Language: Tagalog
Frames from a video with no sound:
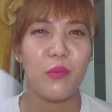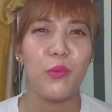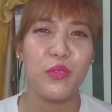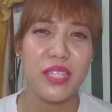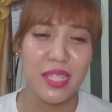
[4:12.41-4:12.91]
My
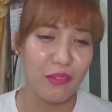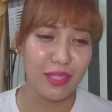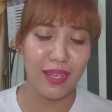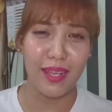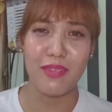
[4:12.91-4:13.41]
goodness, hindi
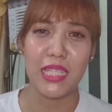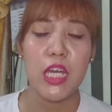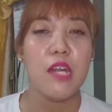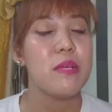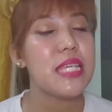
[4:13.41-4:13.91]
ko talaga
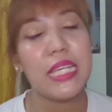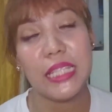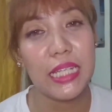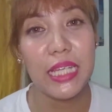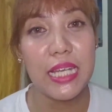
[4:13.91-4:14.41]
matandaan. Basta
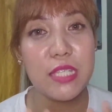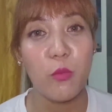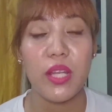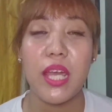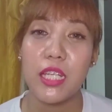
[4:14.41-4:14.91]
natira na lang
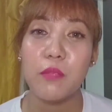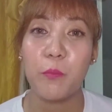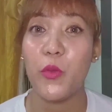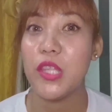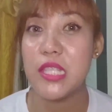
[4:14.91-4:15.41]
sa
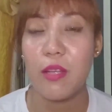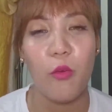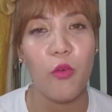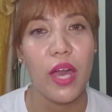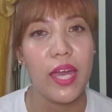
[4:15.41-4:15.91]
100 points
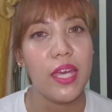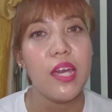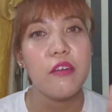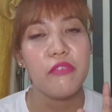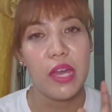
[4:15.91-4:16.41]
ko ay
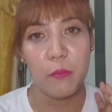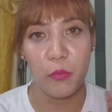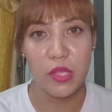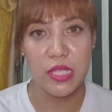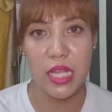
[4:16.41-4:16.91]
5
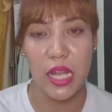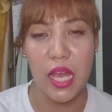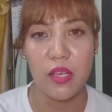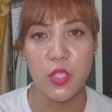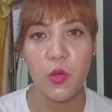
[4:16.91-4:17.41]
points na
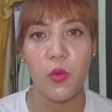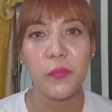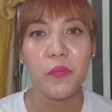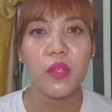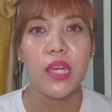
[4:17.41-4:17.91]
lang.
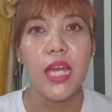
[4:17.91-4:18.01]
So,